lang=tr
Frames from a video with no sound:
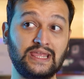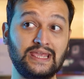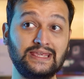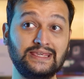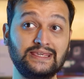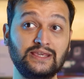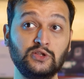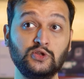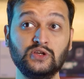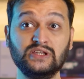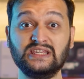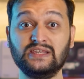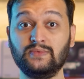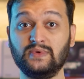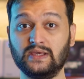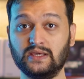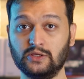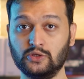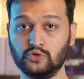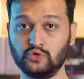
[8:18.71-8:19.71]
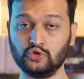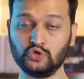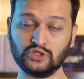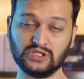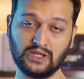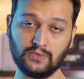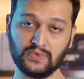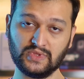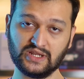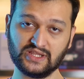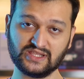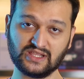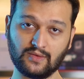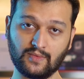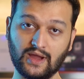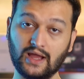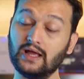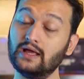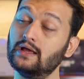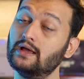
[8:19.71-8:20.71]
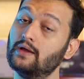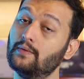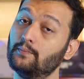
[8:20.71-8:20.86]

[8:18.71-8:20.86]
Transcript: denk geliyor gibi düşünebiliriz ama